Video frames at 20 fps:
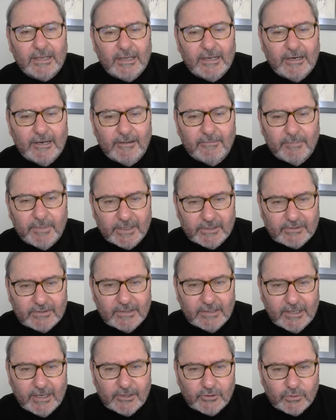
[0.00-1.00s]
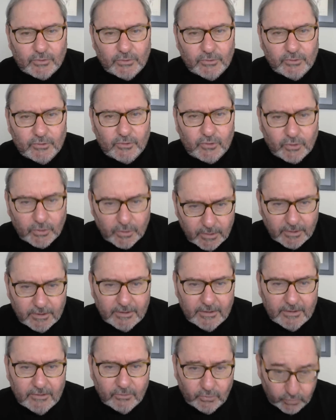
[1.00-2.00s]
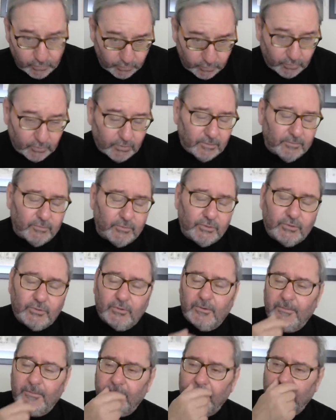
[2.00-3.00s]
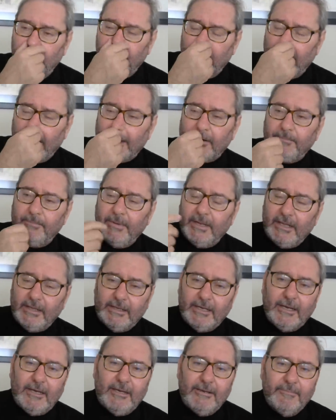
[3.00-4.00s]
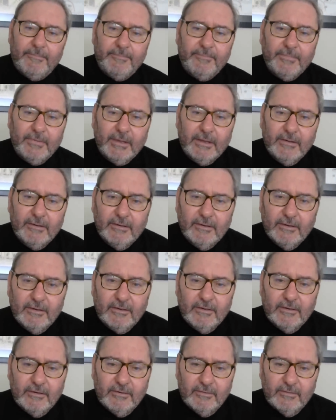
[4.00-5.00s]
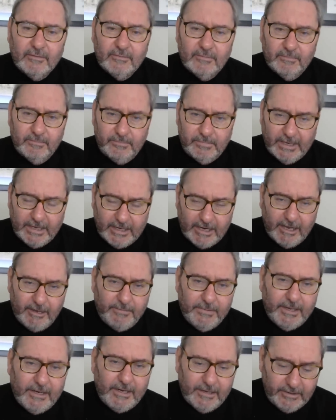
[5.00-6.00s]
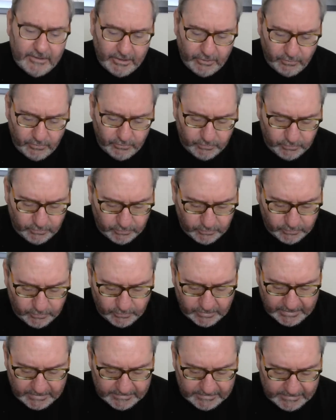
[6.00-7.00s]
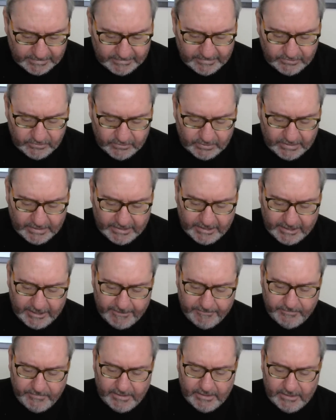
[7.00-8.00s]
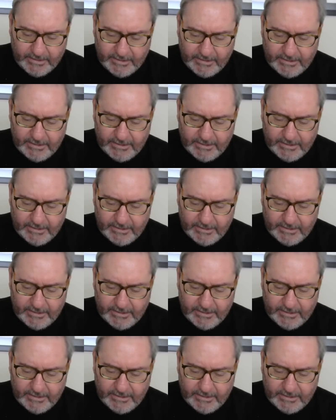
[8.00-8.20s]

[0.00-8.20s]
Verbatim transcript: gelen baskılar sonucu durdurulmuştu. Mark Milley Beraberinde götürdüğü gazetecilere e,